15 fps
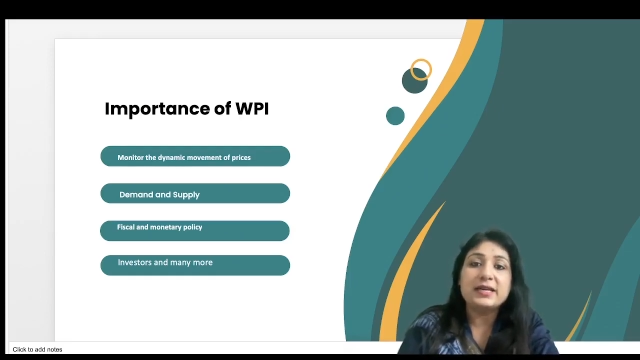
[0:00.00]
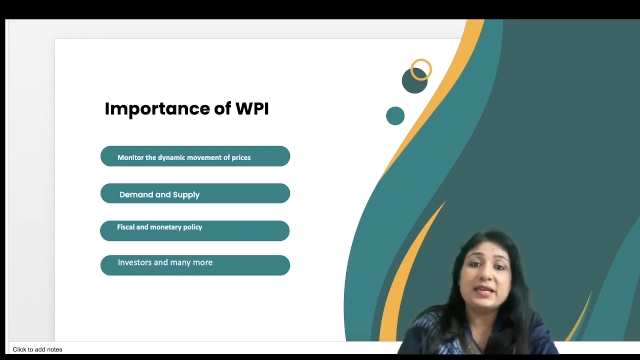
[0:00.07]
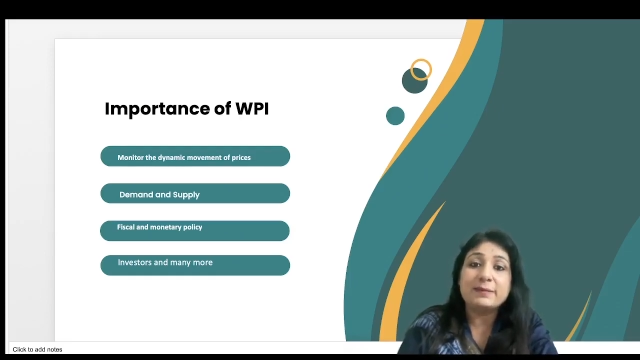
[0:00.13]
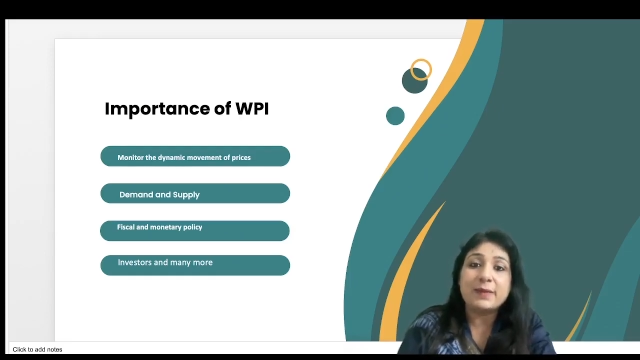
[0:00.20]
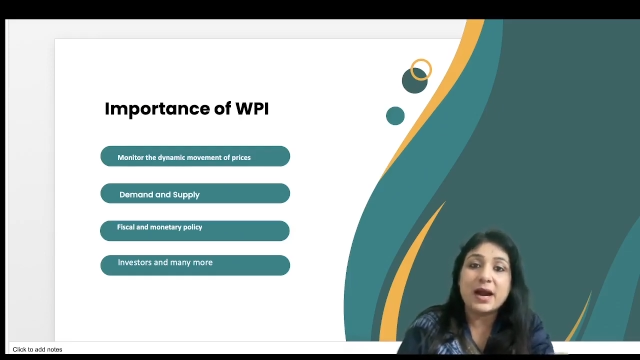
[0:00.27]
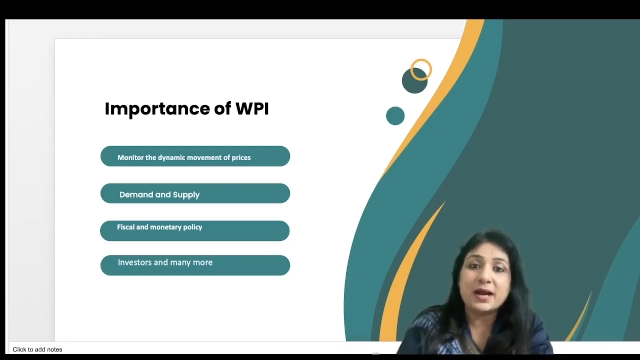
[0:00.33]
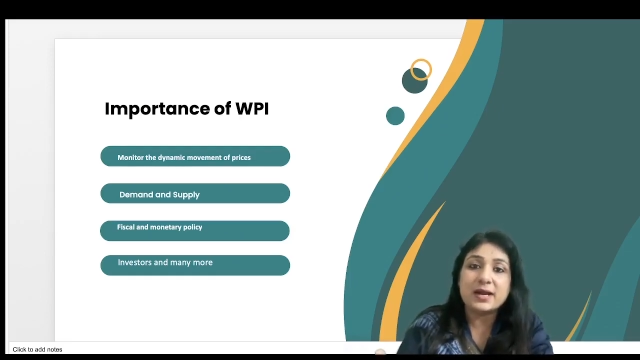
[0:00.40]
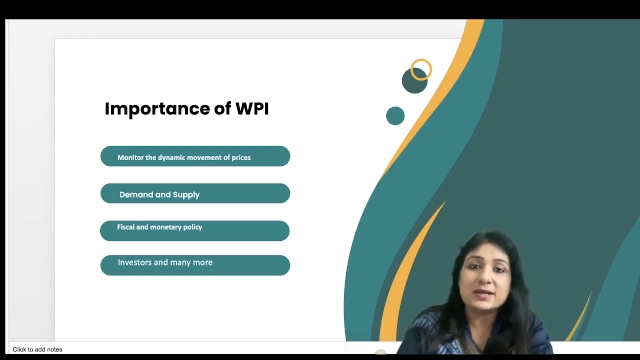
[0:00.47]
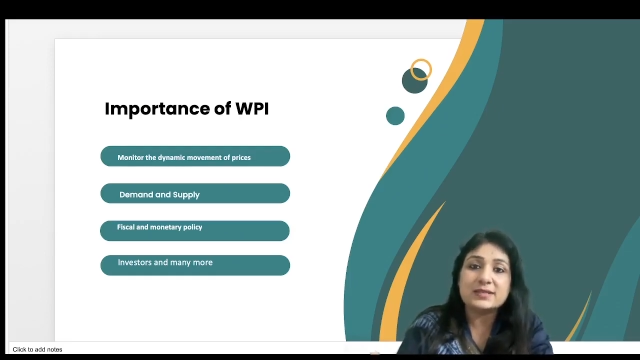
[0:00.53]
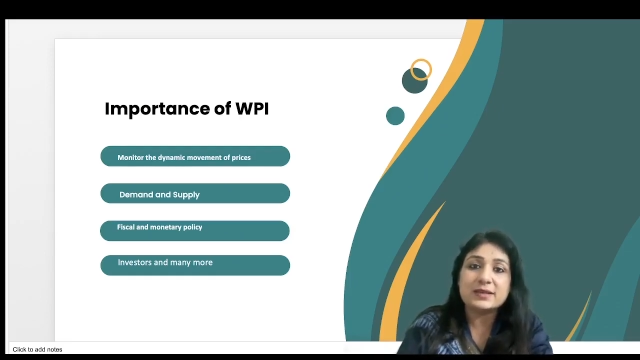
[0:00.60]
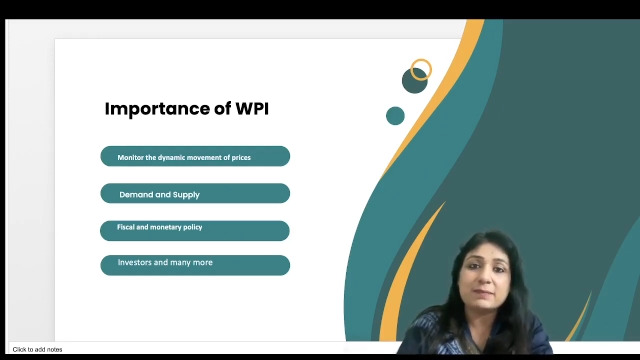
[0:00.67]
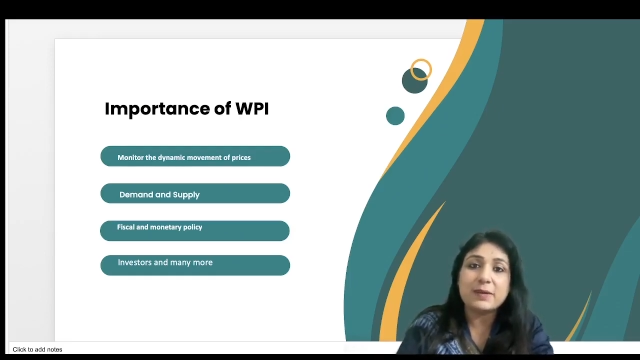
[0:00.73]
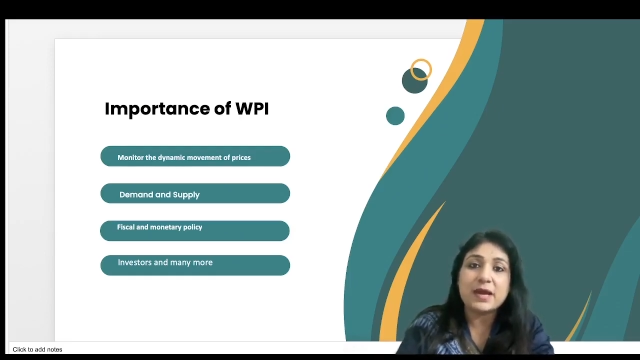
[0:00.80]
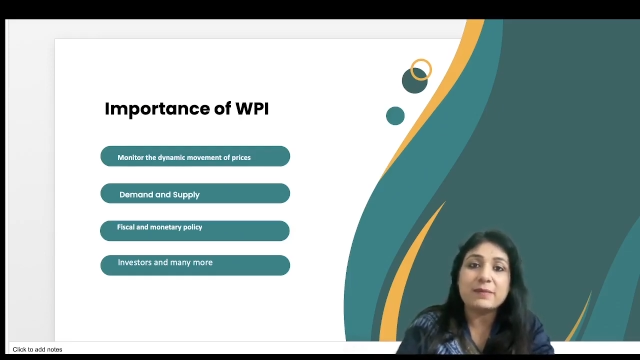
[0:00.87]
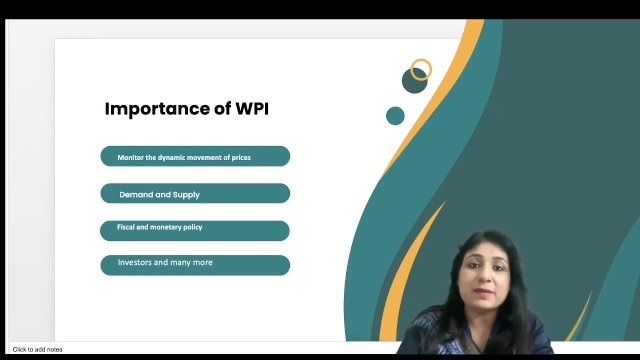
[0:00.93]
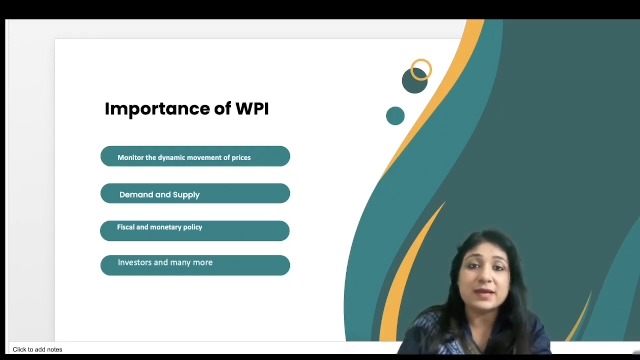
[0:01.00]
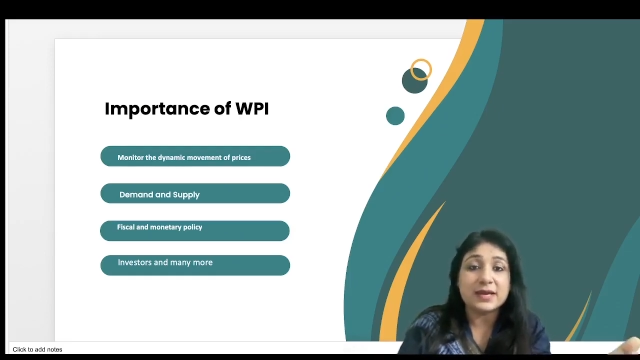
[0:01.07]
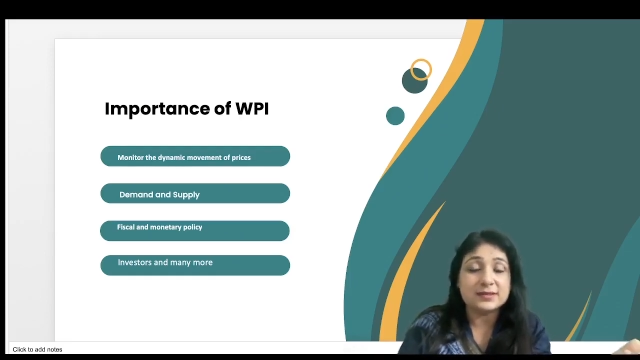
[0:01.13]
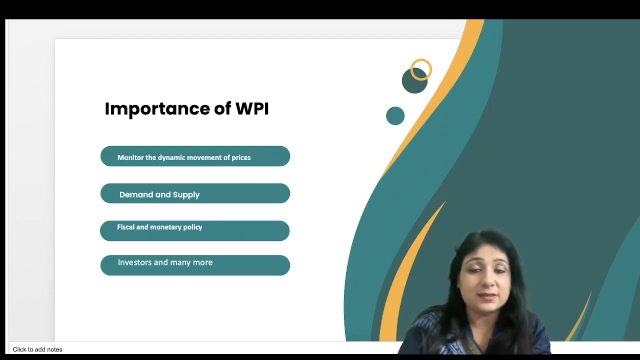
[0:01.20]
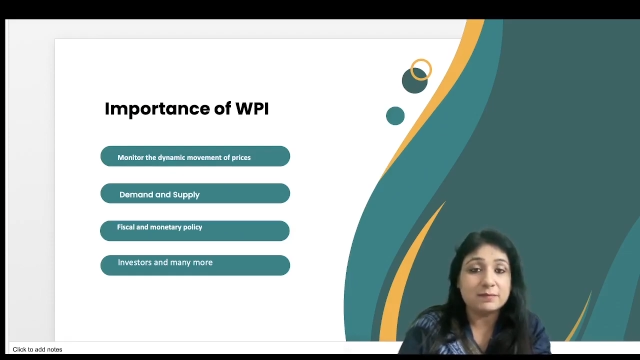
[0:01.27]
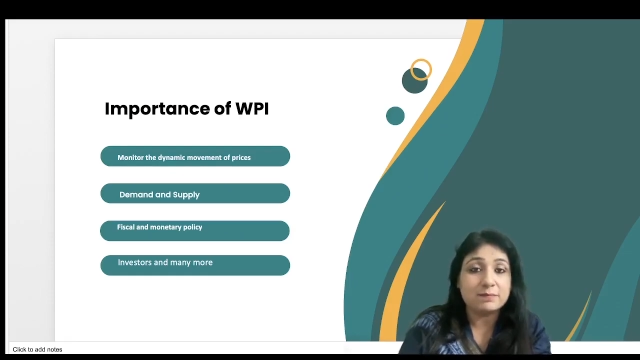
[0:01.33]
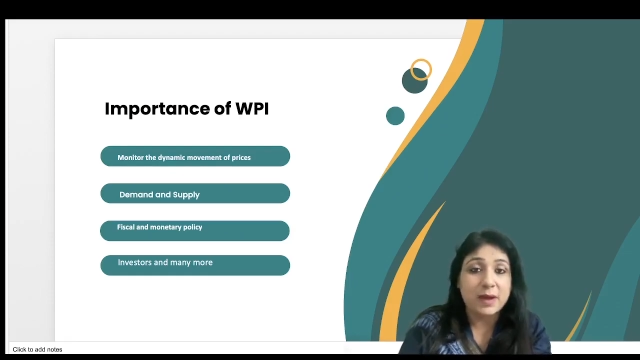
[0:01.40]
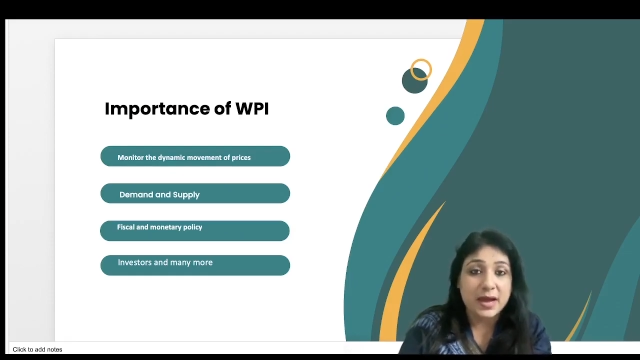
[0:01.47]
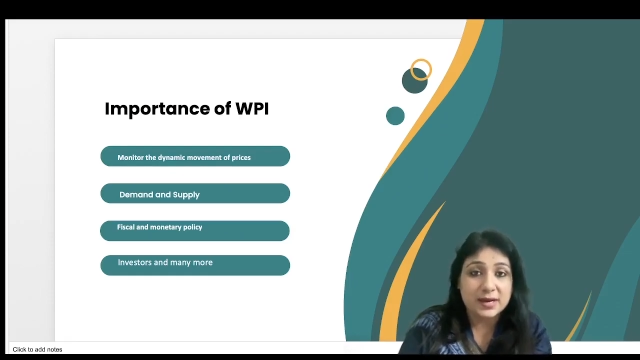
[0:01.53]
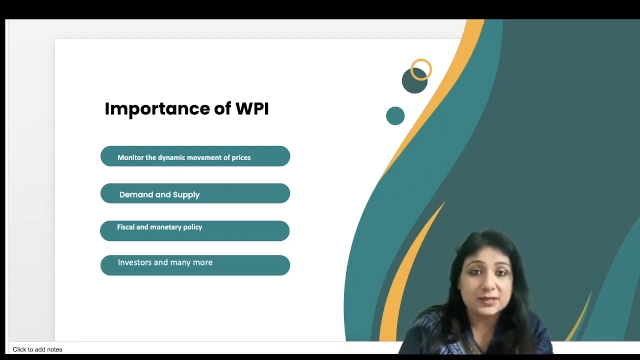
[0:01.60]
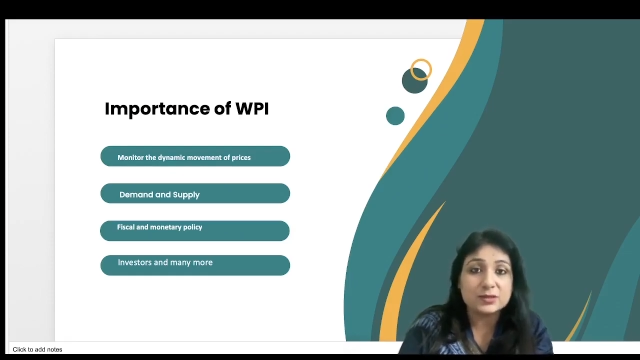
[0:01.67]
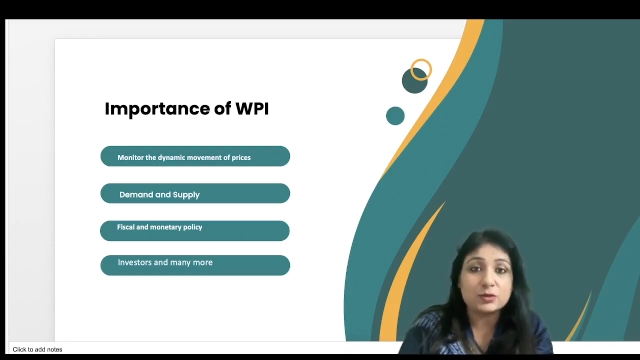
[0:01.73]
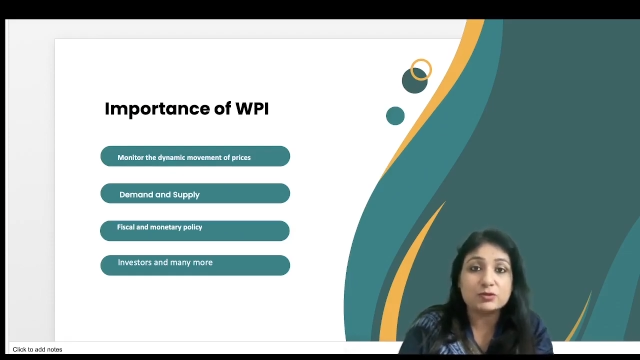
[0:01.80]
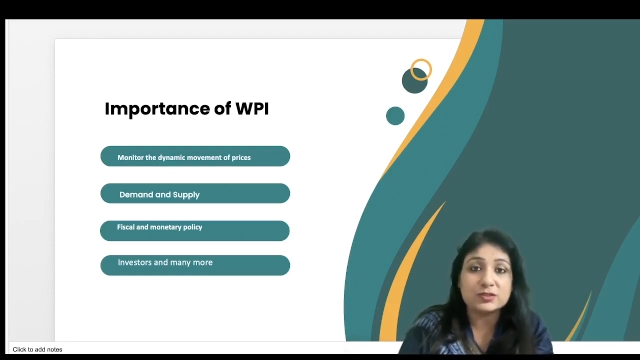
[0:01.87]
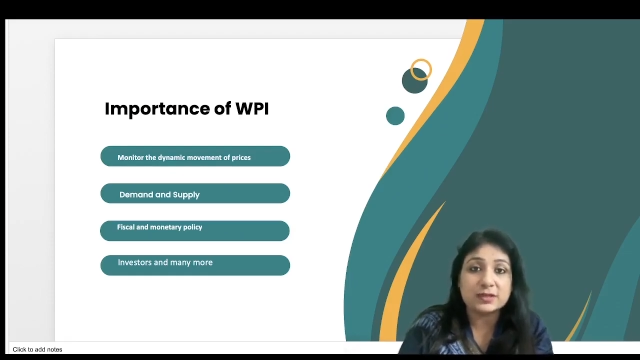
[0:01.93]
डिमांड एंड सप्लाई में कैसे
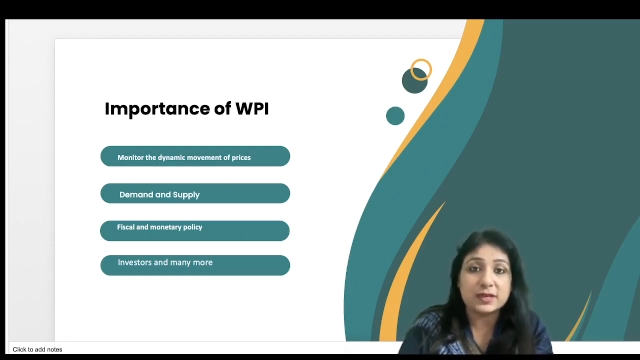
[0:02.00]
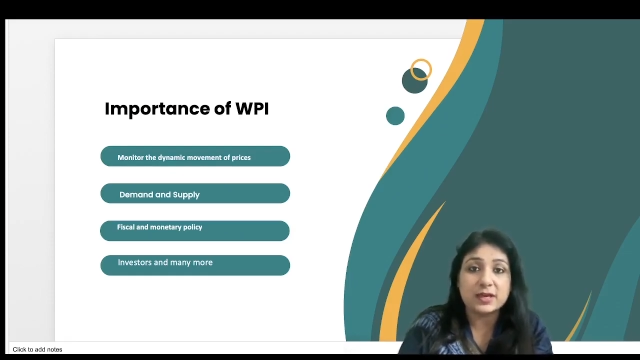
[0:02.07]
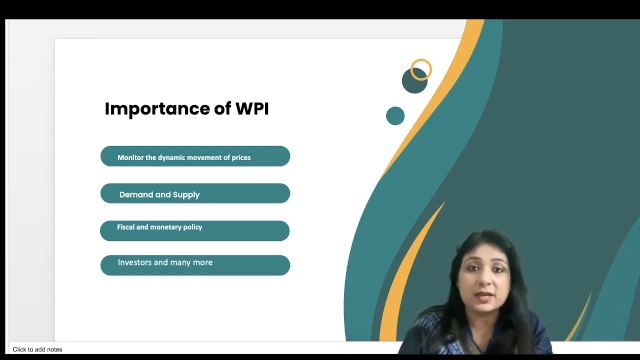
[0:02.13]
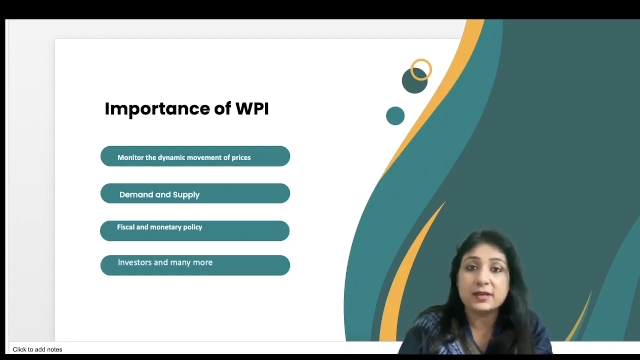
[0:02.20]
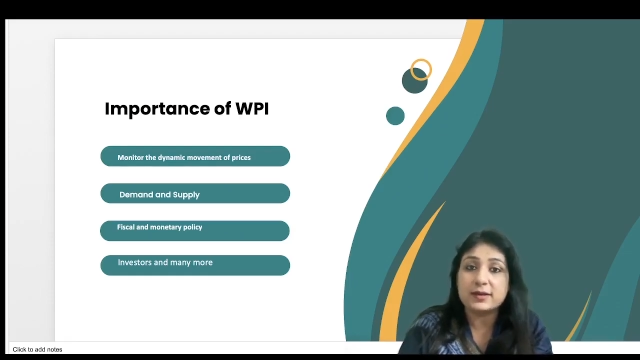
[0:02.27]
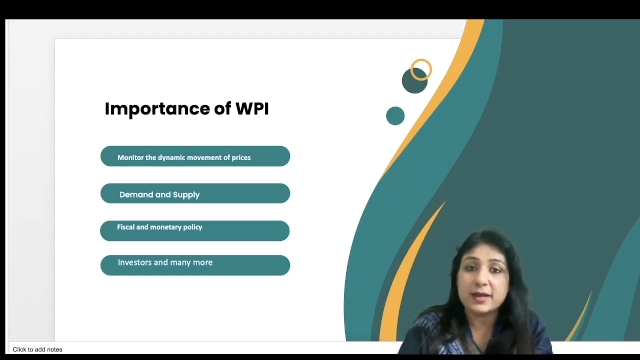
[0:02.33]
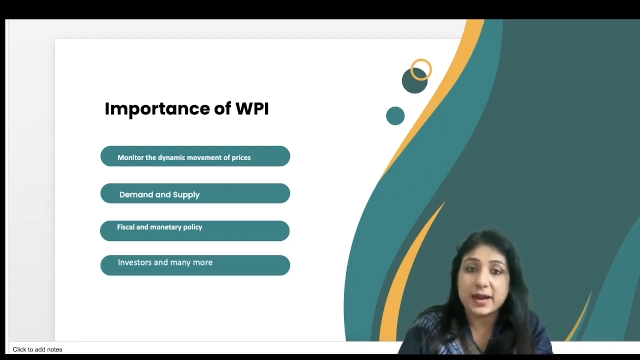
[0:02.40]
बैलेंस हो सके